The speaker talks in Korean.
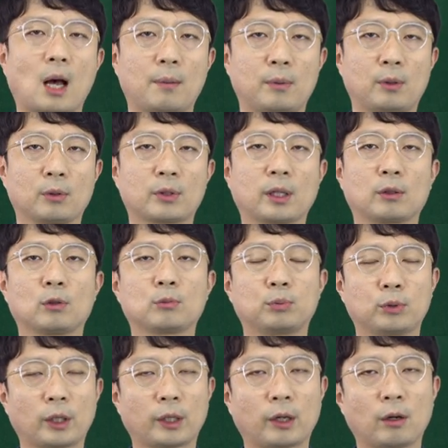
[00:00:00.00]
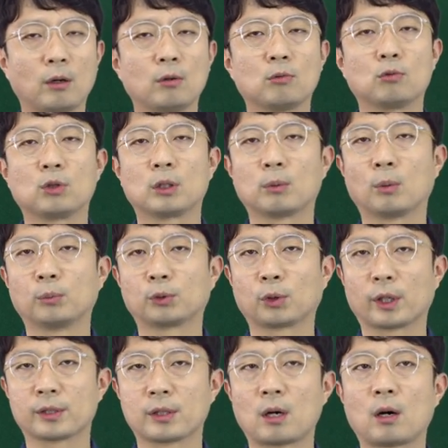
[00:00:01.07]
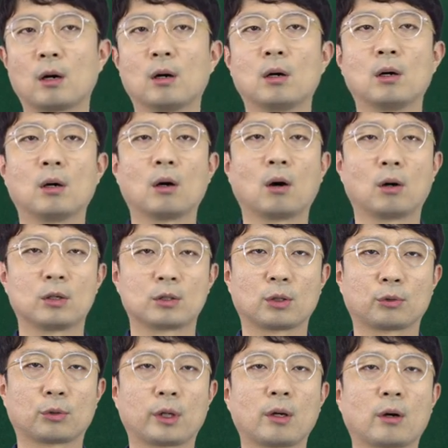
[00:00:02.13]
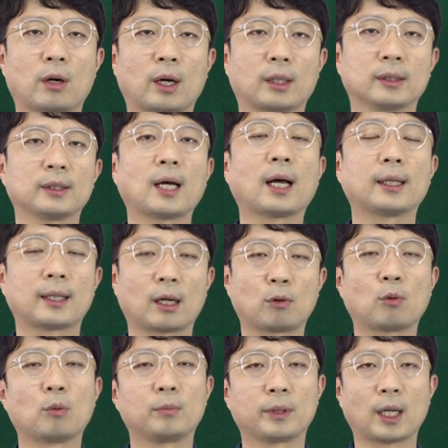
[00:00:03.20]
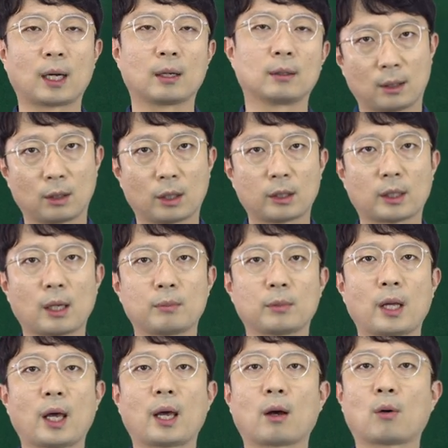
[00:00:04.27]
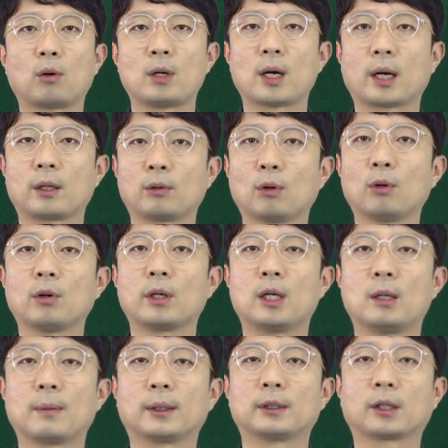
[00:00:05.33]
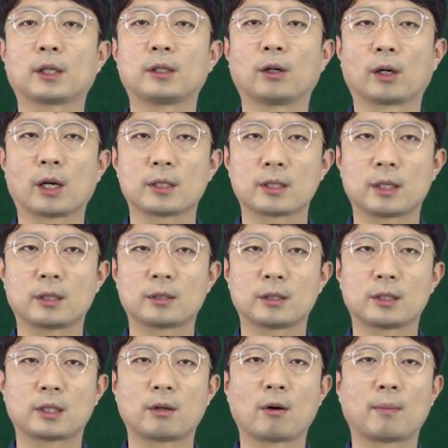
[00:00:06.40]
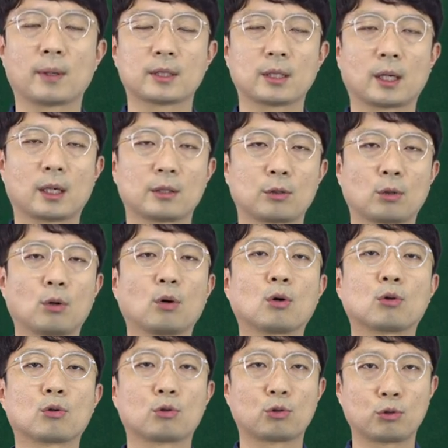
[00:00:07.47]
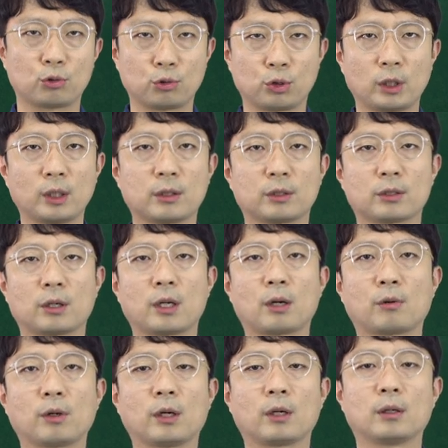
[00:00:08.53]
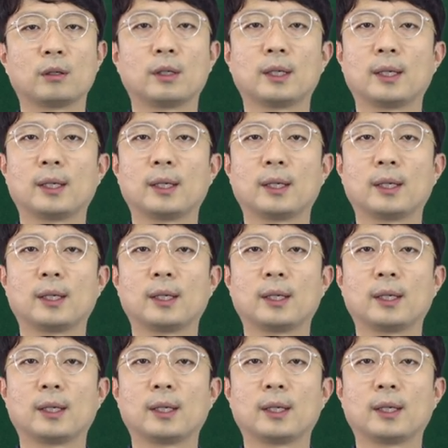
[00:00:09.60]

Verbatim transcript: 아미노산으로 분해되어 우리 몸속에서 어느 정도의 역할은 한다고 봅니다. 그렇기 때문에 콜라겐도 일반적인 영양제를 드실 때와 마찬가지로 꾸준히 드셔야 하고요.